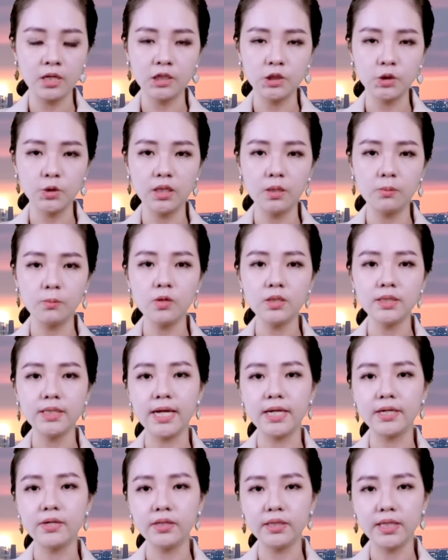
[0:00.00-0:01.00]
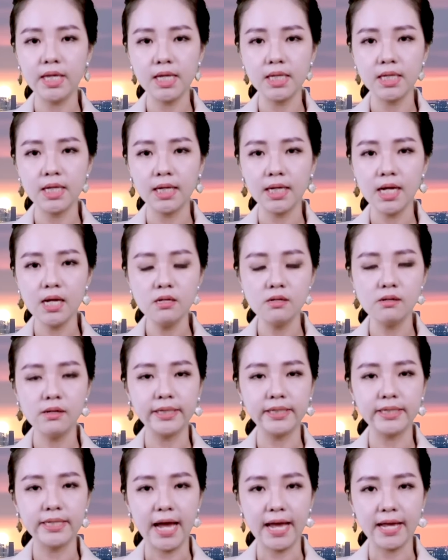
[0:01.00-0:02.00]
Truyền thông quốc tế đưa tin, các người
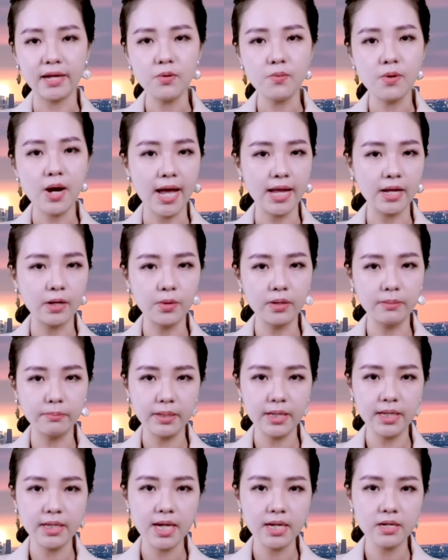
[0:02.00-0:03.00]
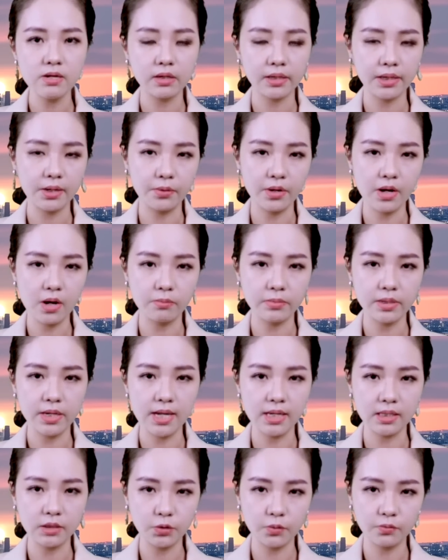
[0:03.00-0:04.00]
nhái của Hải quân Mỹ đã được điều động
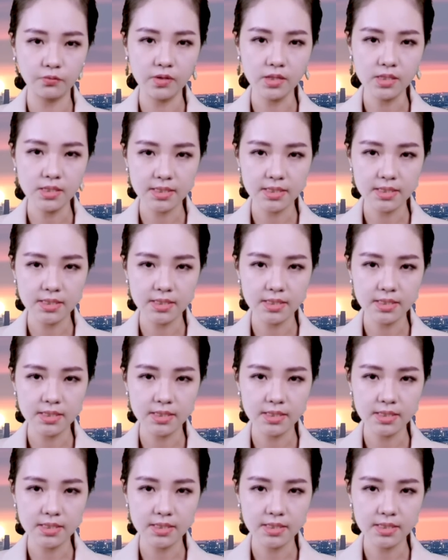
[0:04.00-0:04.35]
để trục vớt